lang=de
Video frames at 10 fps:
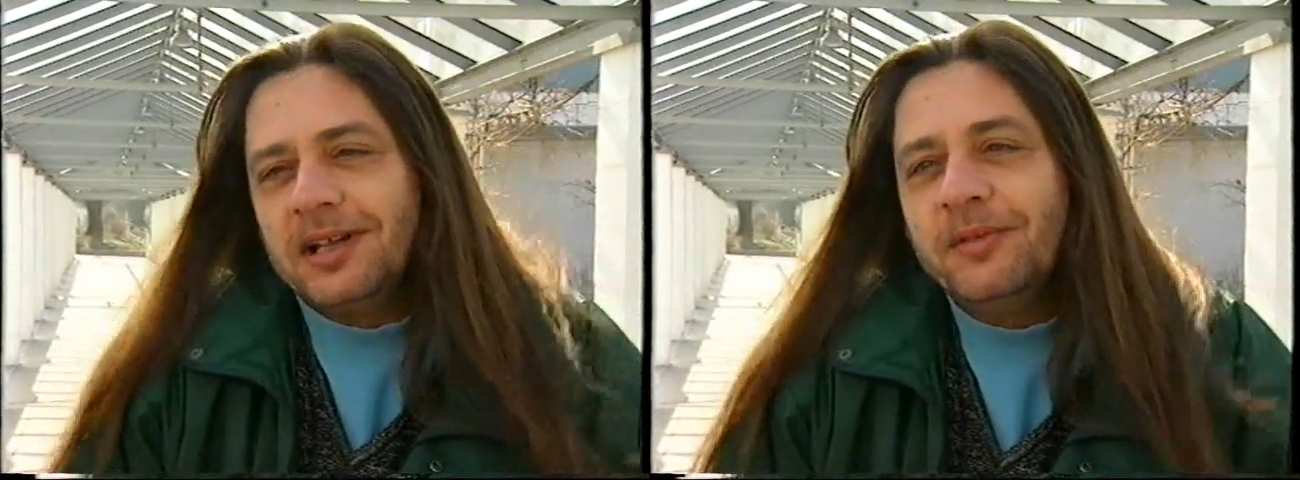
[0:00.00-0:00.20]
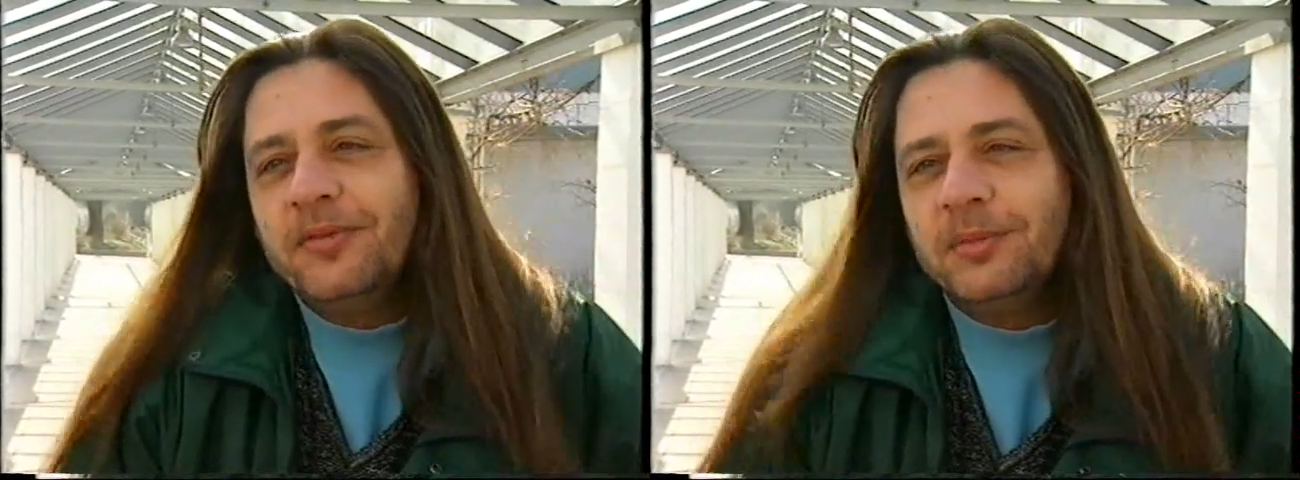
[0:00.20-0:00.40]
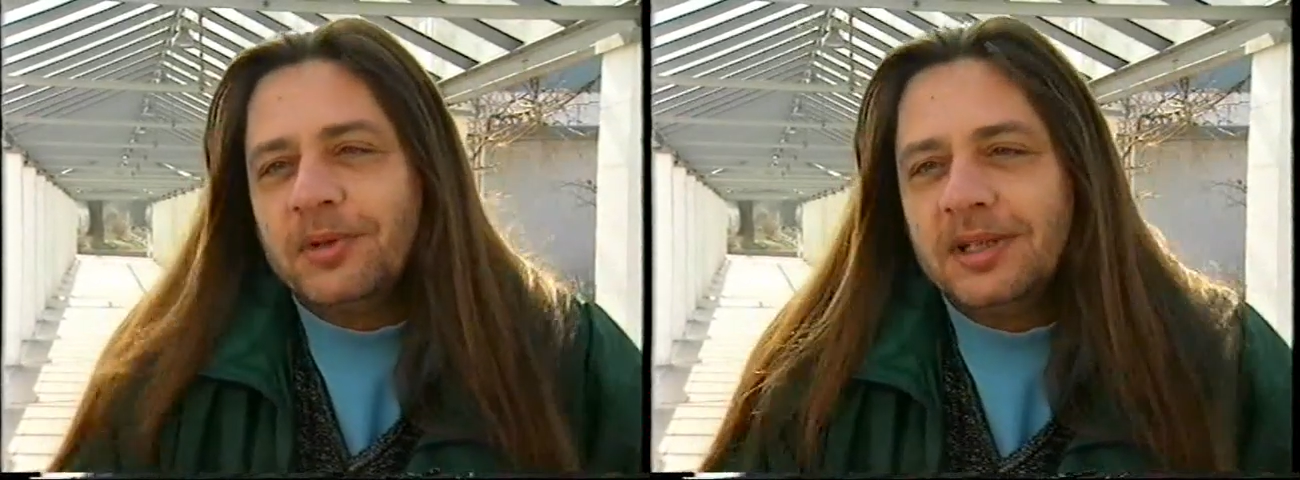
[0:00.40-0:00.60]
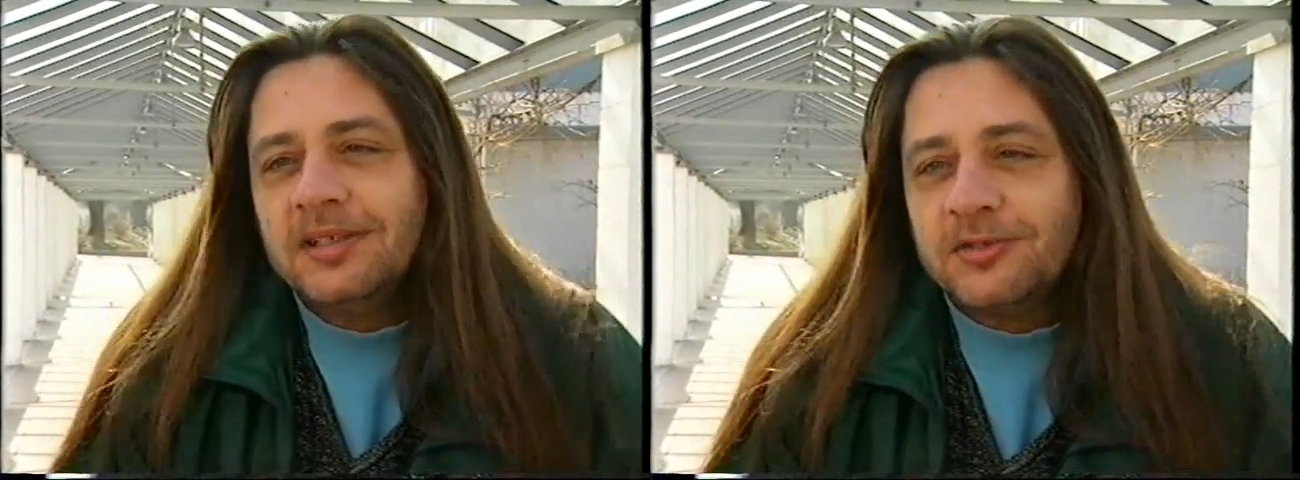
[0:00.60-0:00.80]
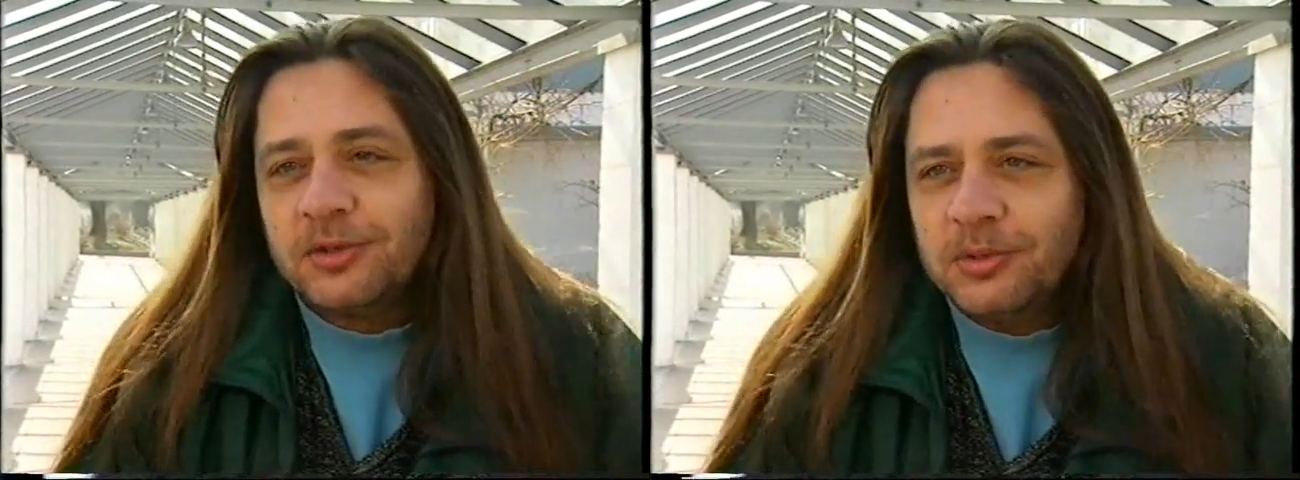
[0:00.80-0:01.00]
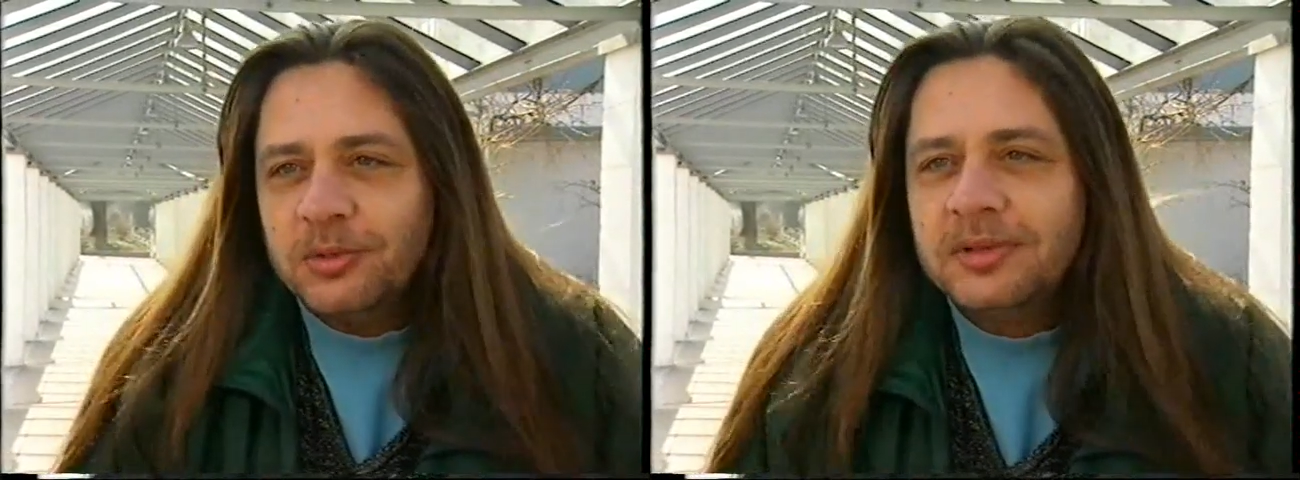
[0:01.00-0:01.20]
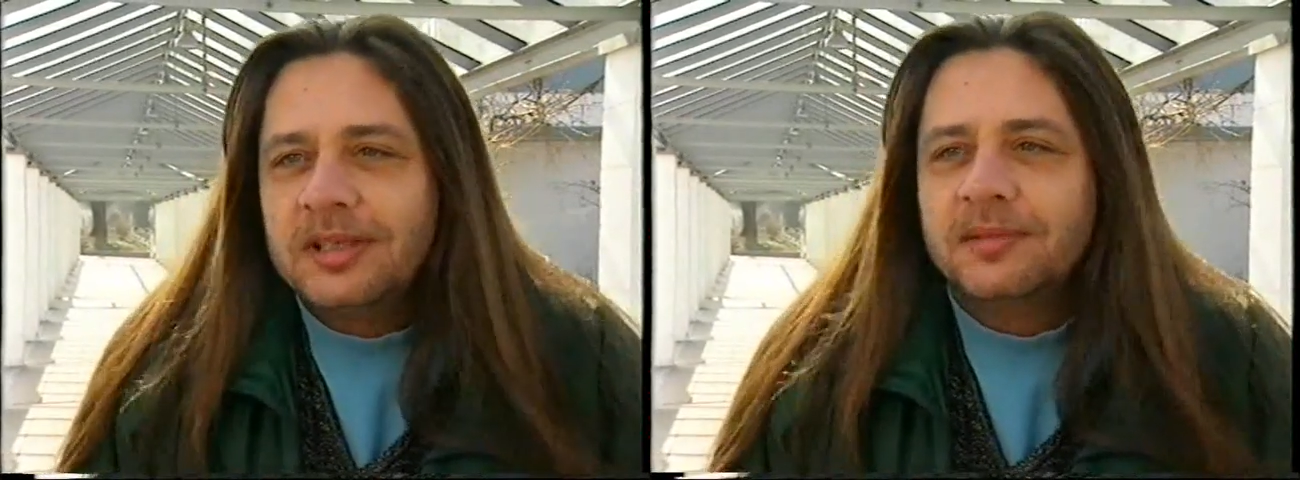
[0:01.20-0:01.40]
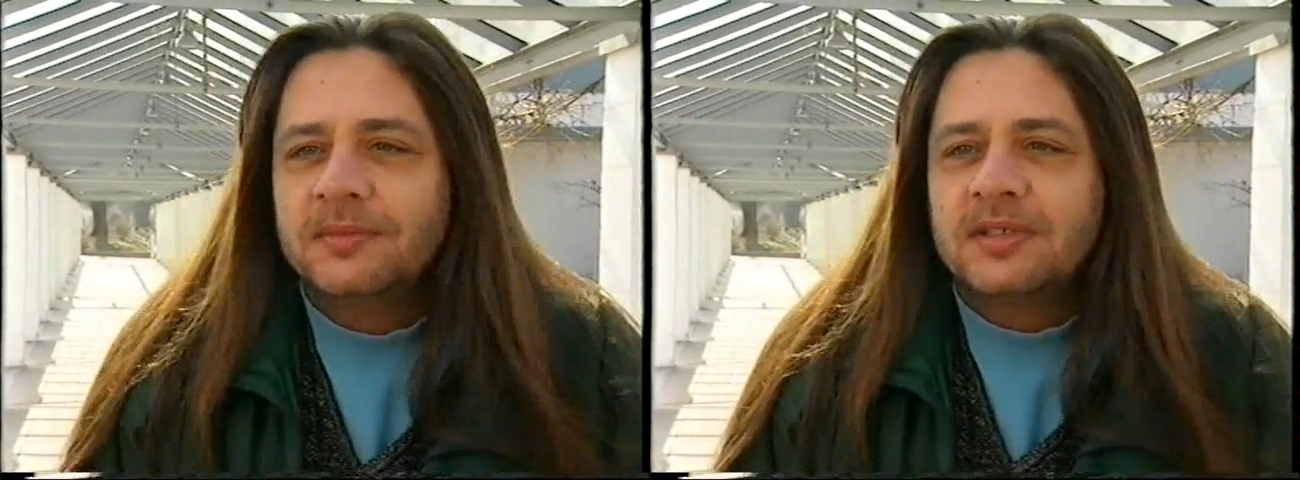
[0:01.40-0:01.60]
laufen würde, so gut,
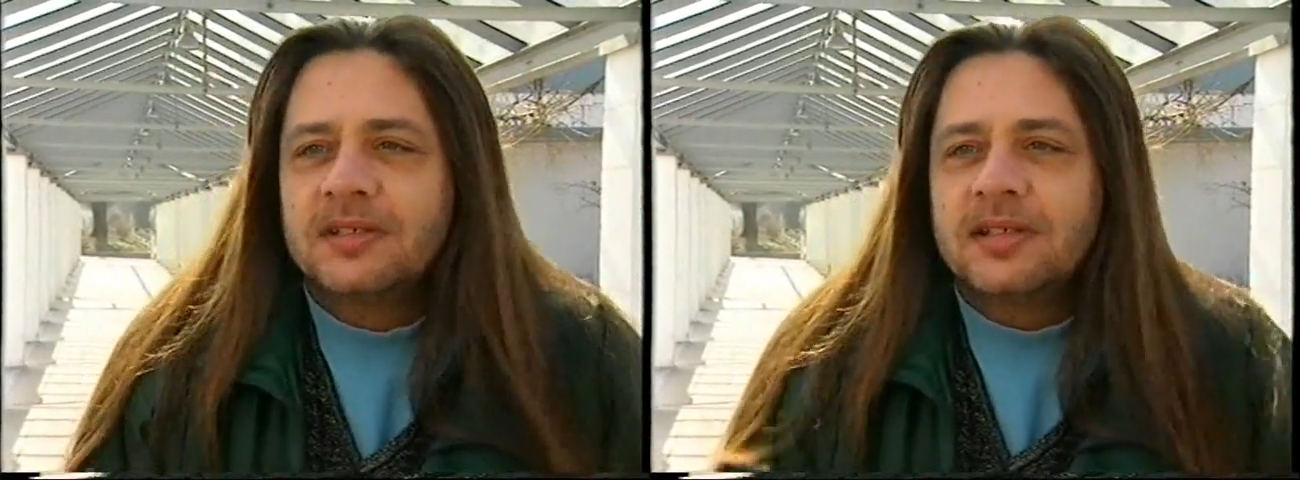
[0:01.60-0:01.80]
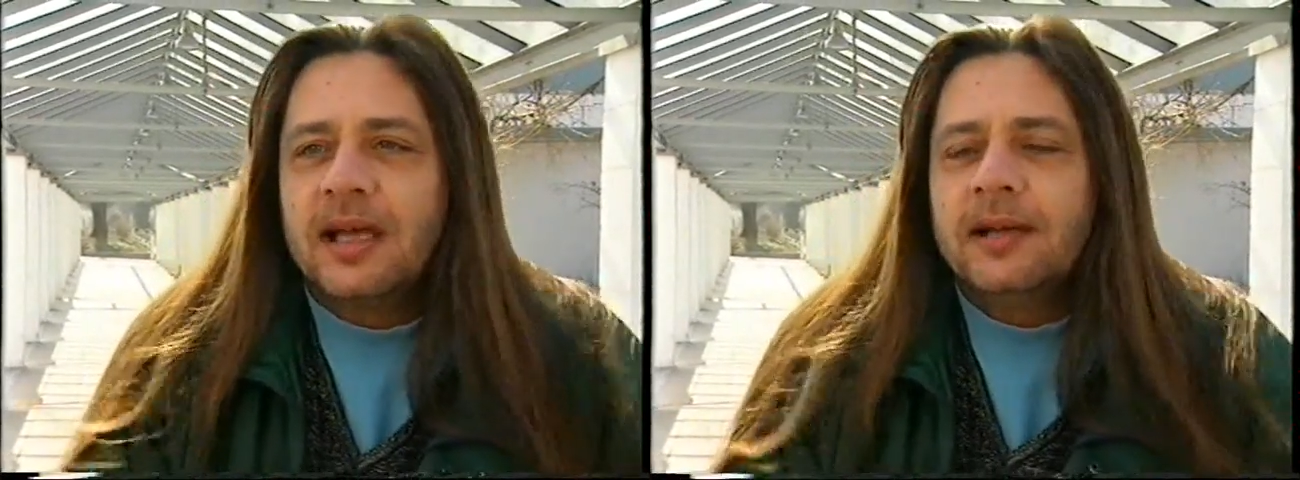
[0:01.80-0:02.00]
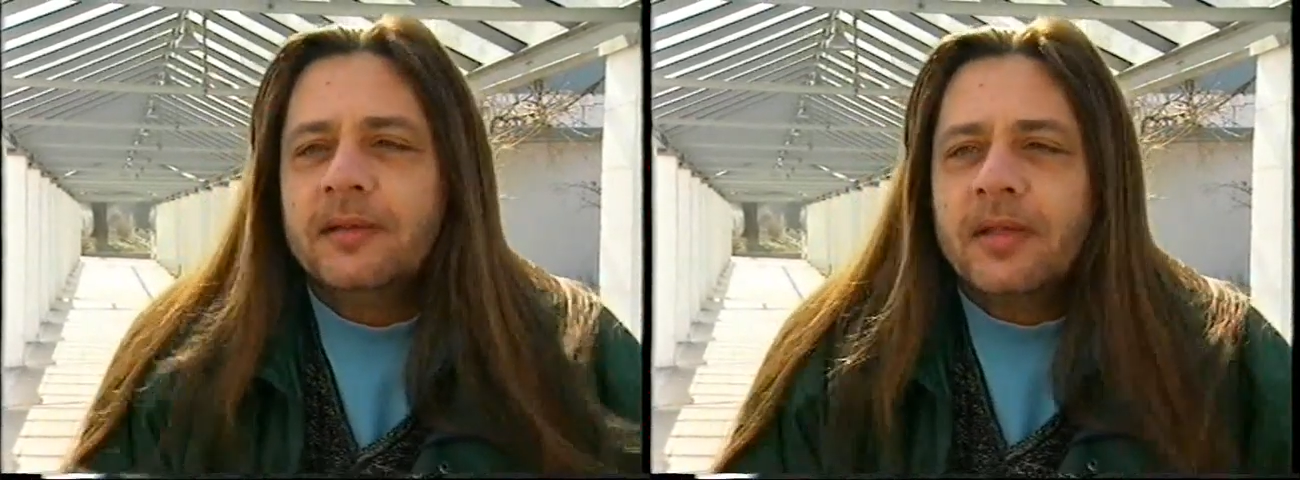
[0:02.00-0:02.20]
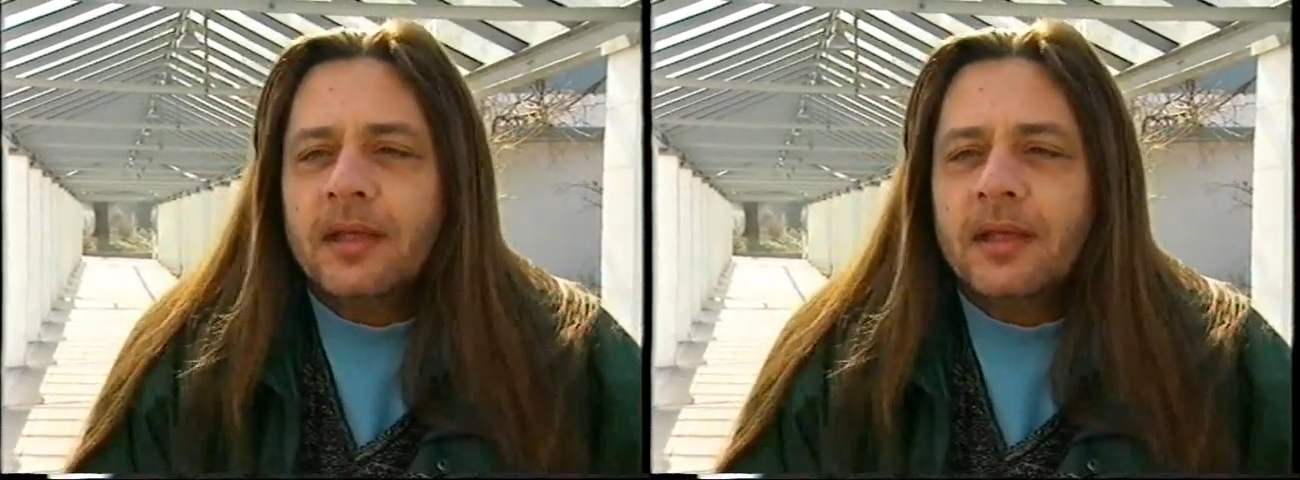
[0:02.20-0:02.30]
muss ich sagen.